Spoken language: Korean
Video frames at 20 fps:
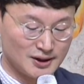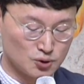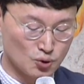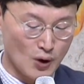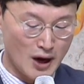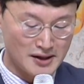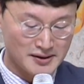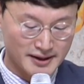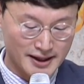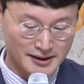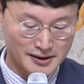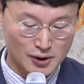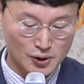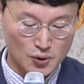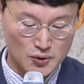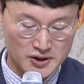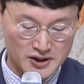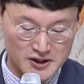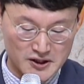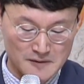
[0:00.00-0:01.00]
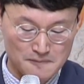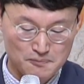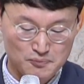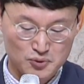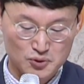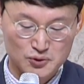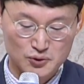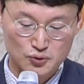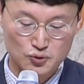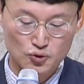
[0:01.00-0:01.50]
또한 때때로
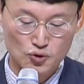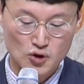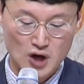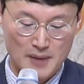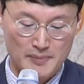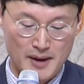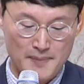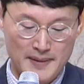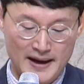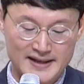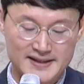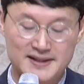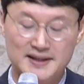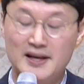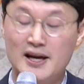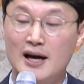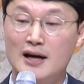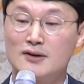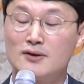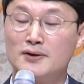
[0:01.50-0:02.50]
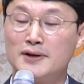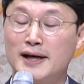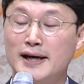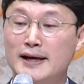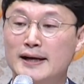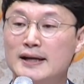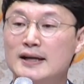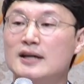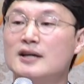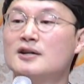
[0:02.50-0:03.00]
깊은 우울감에 빠지게
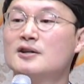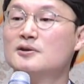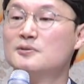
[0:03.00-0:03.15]
하거나